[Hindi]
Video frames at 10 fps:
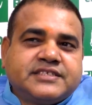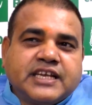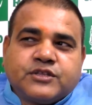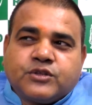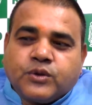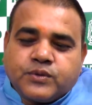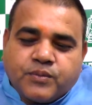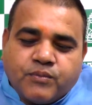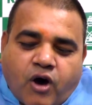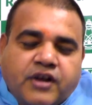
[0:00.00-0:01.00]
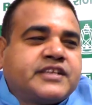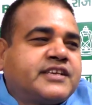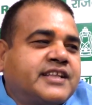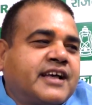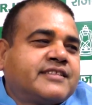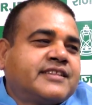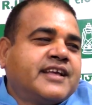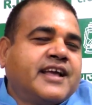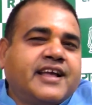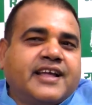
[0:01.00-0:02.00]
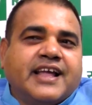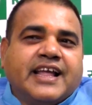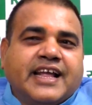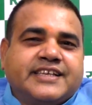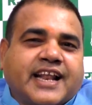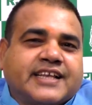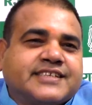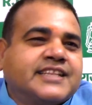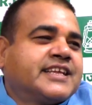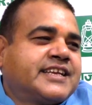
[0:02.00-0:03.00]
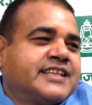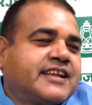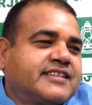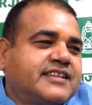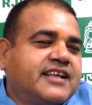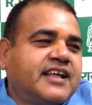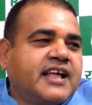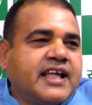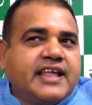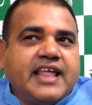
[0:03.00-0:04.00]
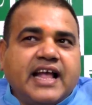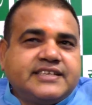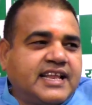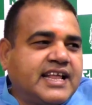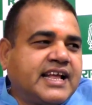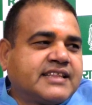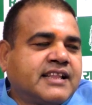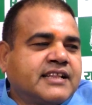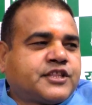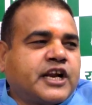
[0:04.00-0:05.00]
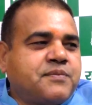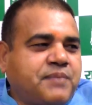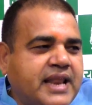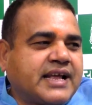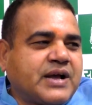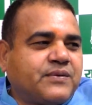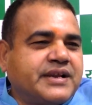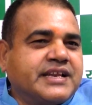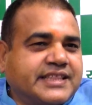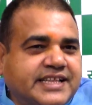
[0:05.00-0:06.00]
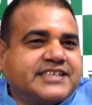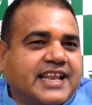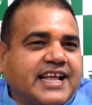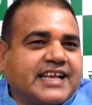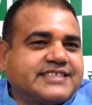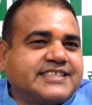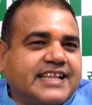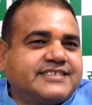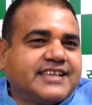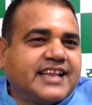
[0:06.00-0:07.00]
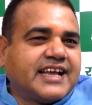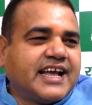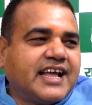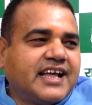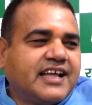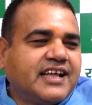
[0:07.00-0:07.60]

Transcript: चंद्रुप्त मौर्य की धरती है ये जरासंध की धरती है यहाँ चलेगा तड़ीपार का कोई नीति चलेगा सिद्धांत चलेगा